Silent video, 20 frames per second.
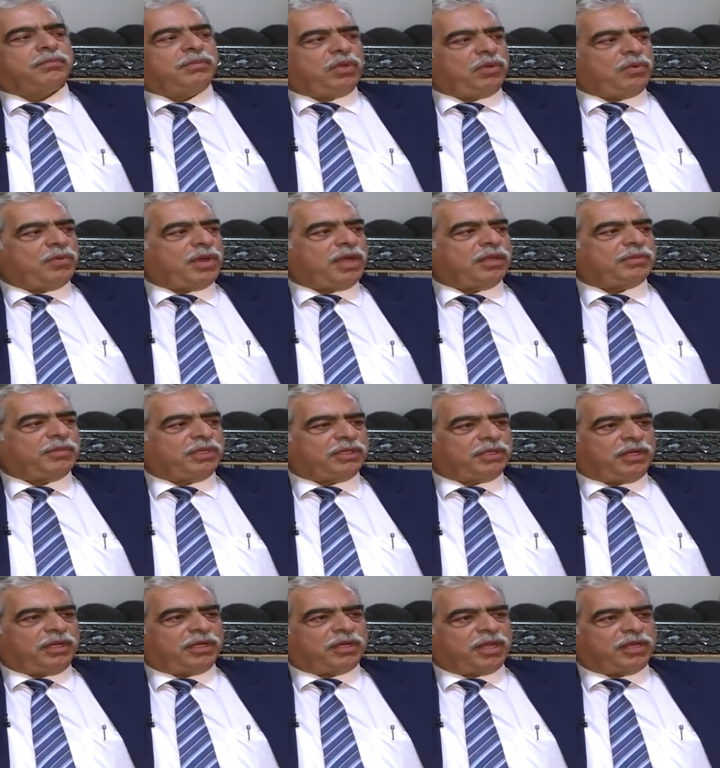من وقت ما
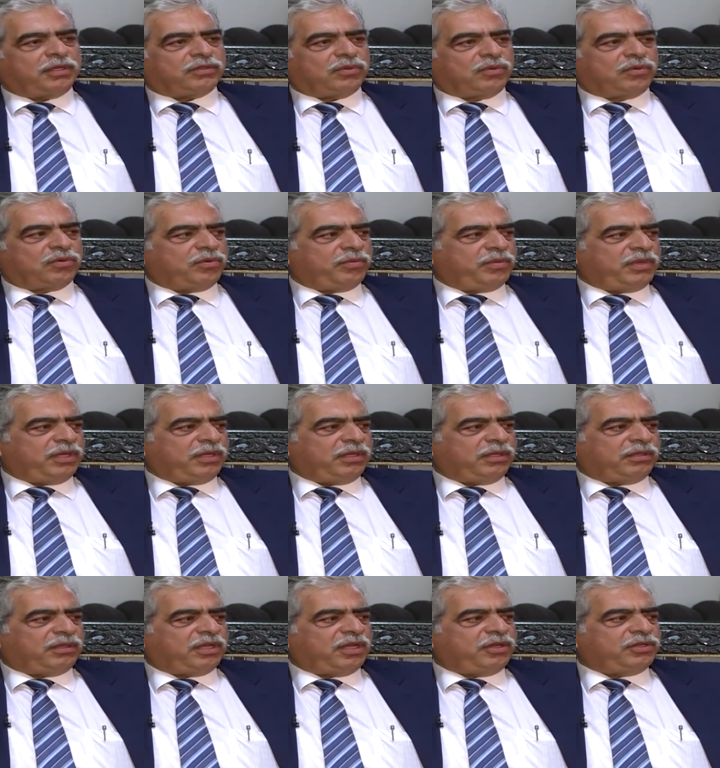طلع رئيس حكومه
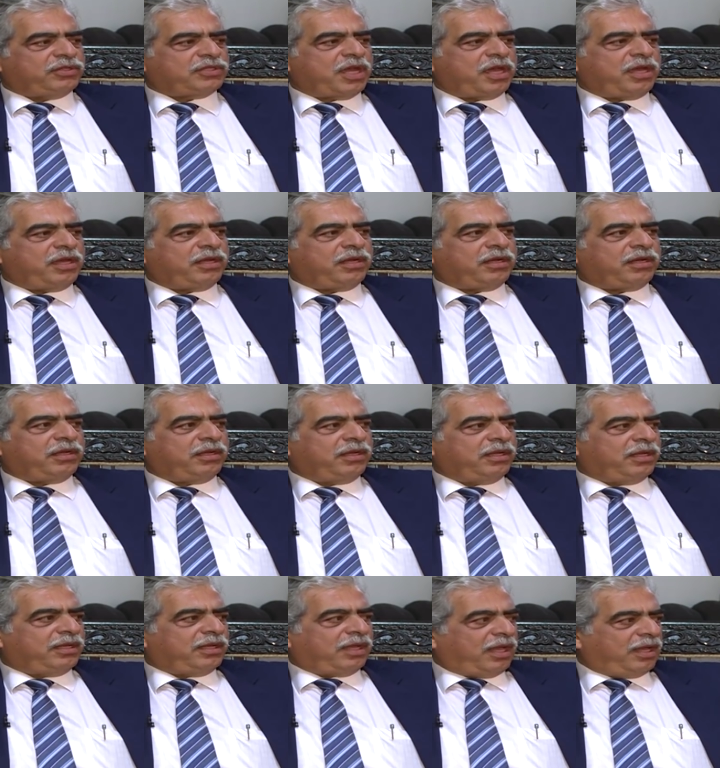ثاني شهر
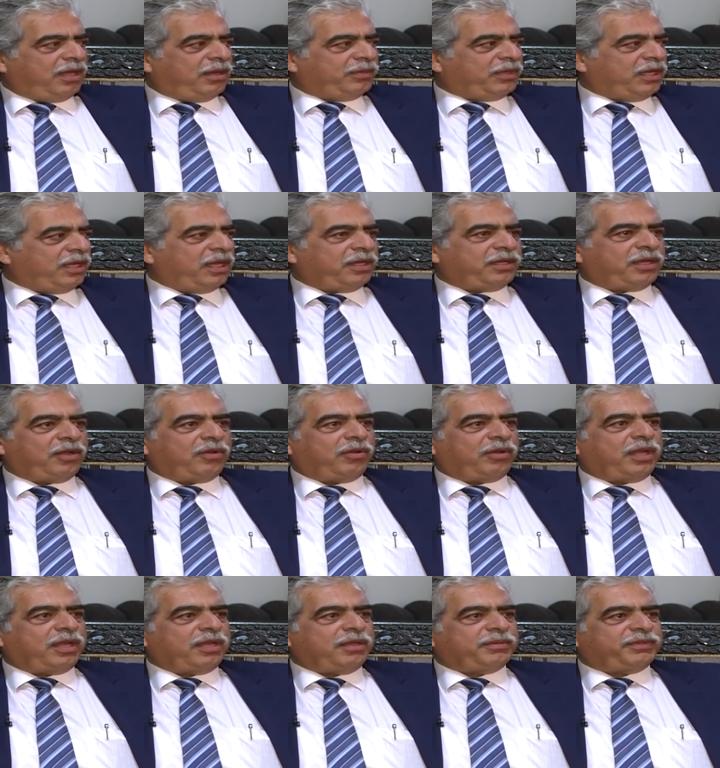العالم كله يدلوا
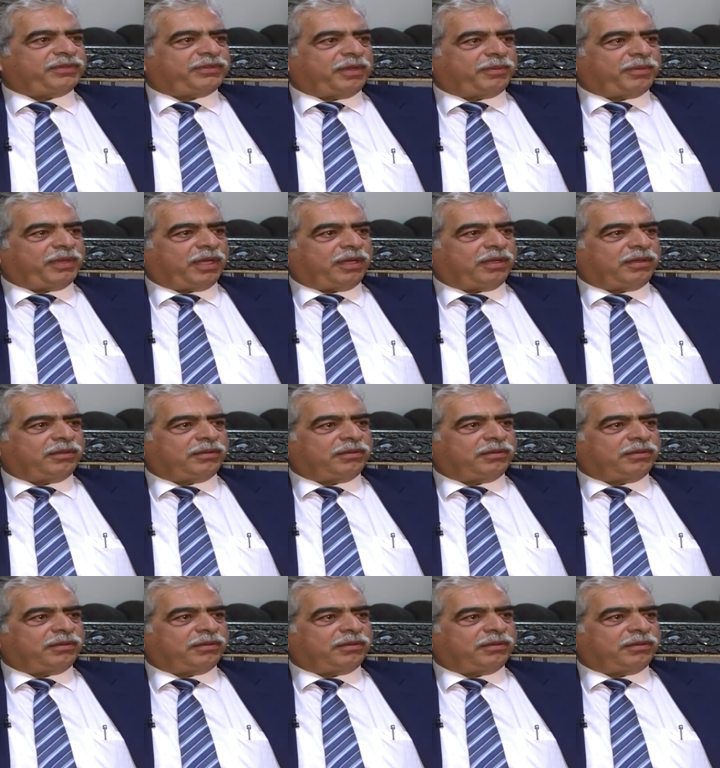علي بالصبيع